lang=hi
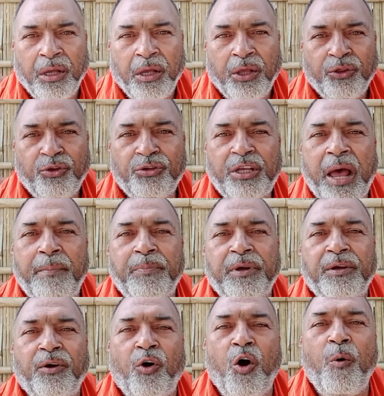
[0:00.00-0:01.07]
तो साहब
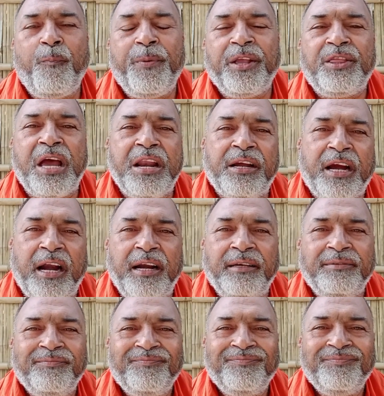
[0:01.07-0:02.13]
ओपी धनखड़
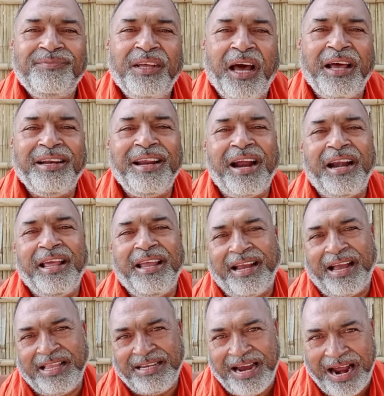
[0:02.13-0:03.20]
हरियाणा
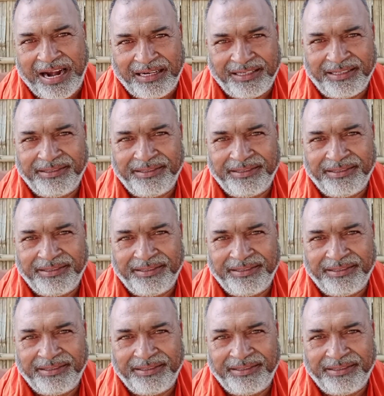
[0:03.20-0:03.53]
का जाट